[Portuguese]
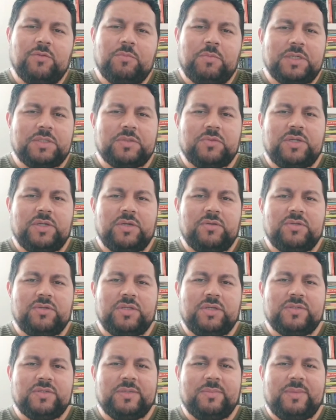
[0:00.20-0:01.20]
que o pastoreio de
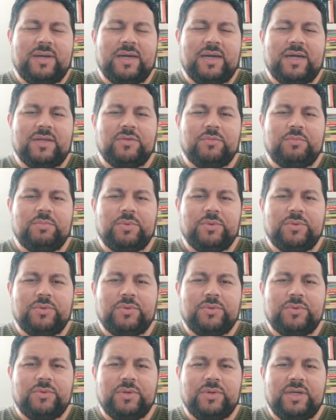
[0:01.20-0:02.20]
Deus é marcado
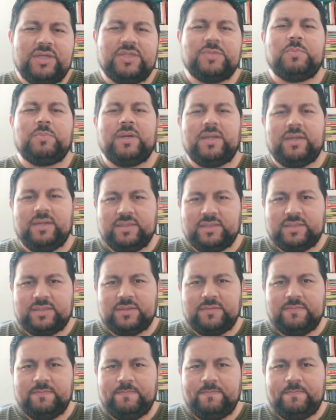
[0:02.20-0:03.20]
por
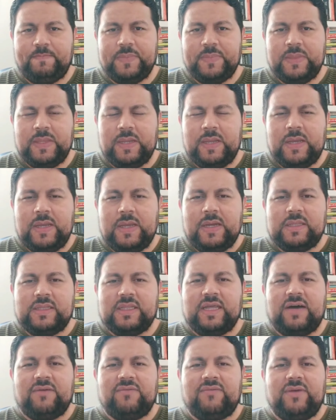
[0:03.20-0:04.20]
esperança.
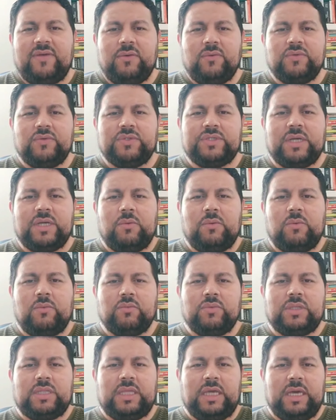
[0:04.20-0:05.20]
Davi usa
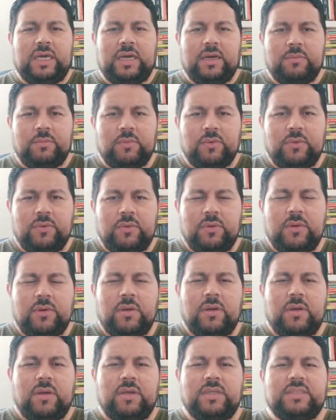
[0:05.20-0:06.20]
um termo
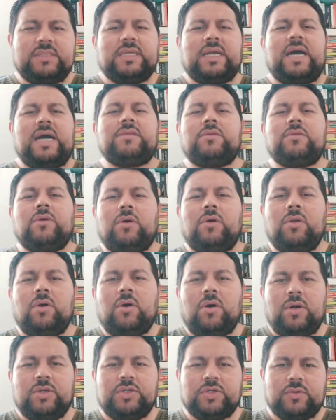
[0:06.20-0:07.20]

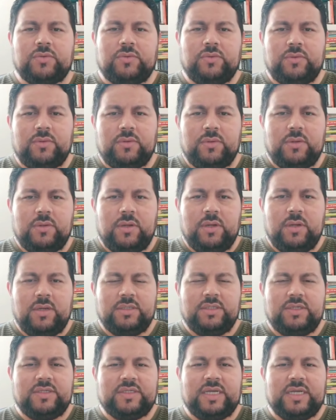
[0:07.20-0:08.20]
escatológico,
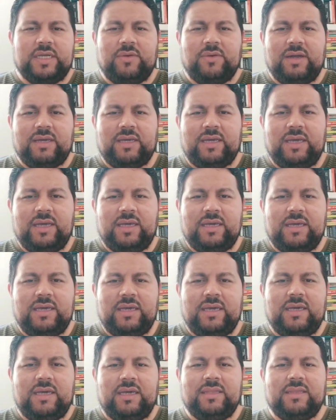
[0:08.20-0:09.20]
dizendo aqui
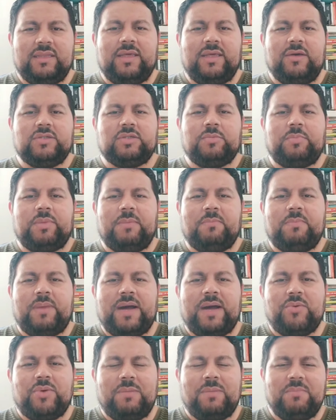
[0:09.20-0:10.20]
que Deus
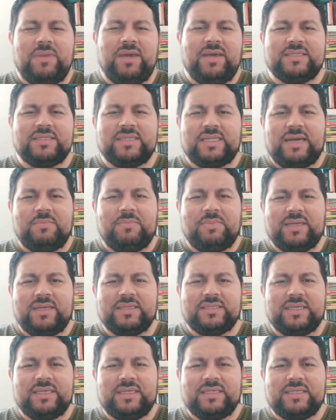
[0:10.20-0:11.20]
prepara uma mesa na
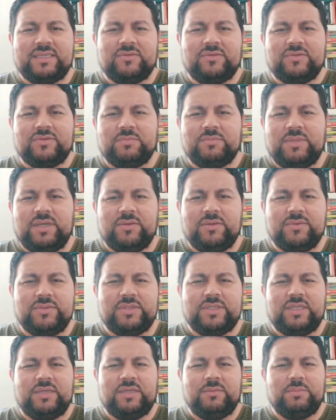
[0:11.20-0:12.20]
presença dos
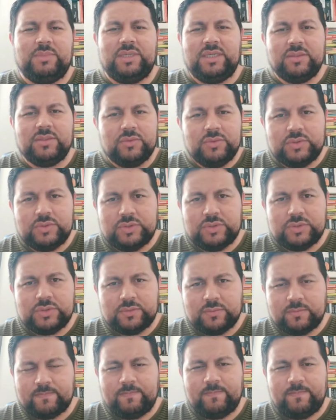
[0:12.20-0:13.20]
meus inimigos.